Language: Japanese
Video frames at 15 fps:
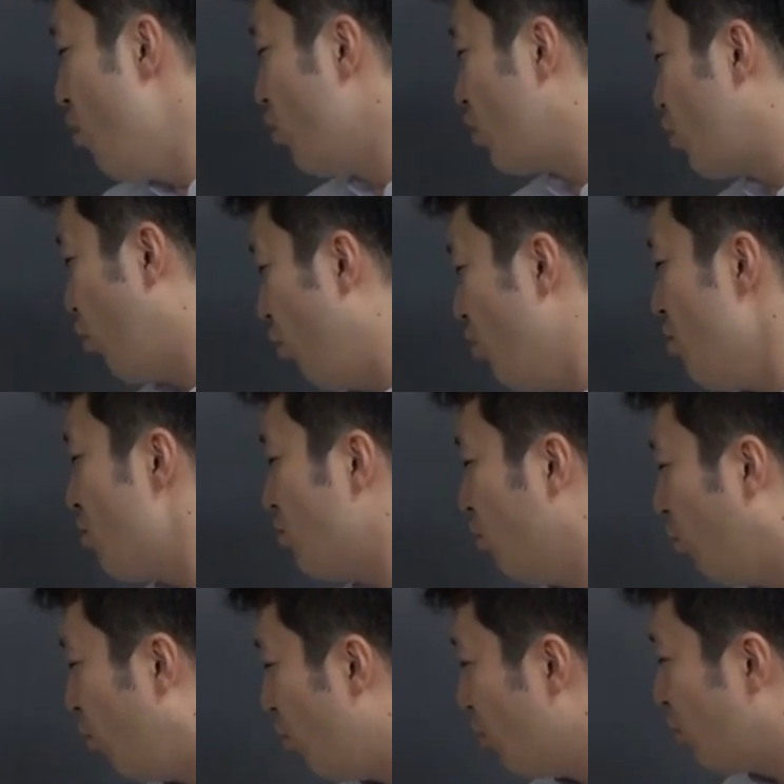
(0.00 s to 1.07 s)
オー 協
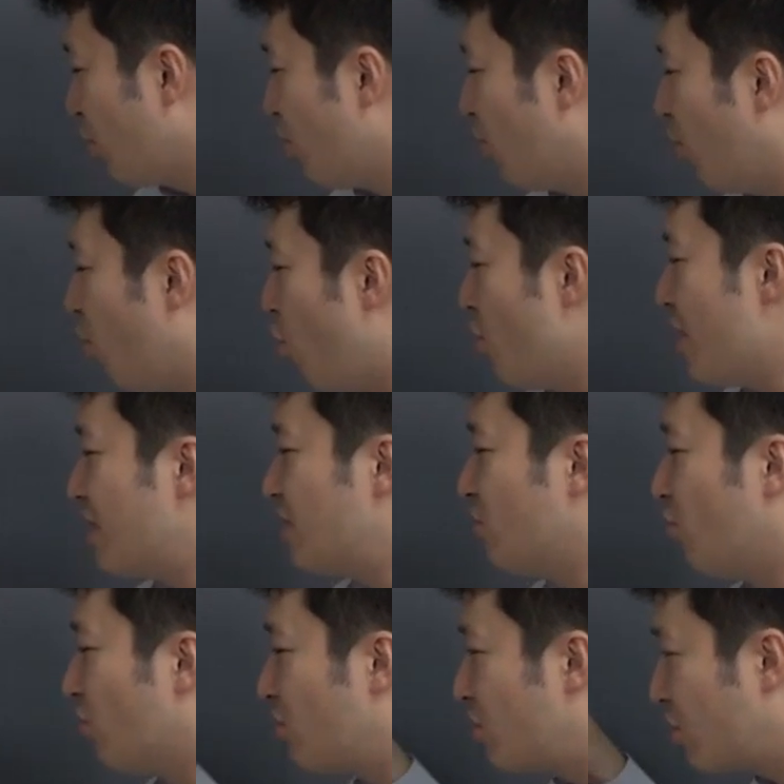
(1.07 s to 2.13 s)
力法という法律
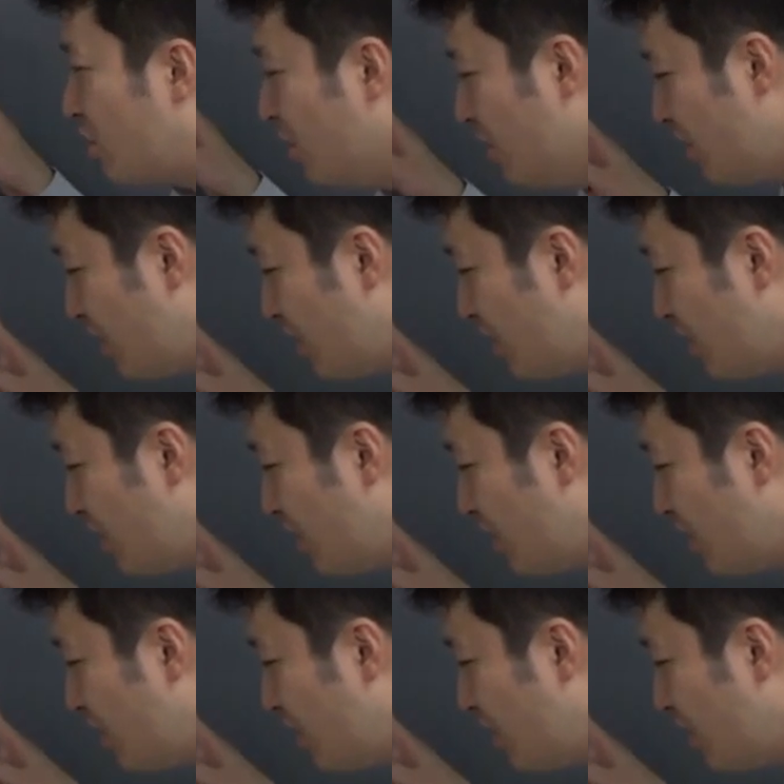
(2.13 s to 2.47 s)
を作っ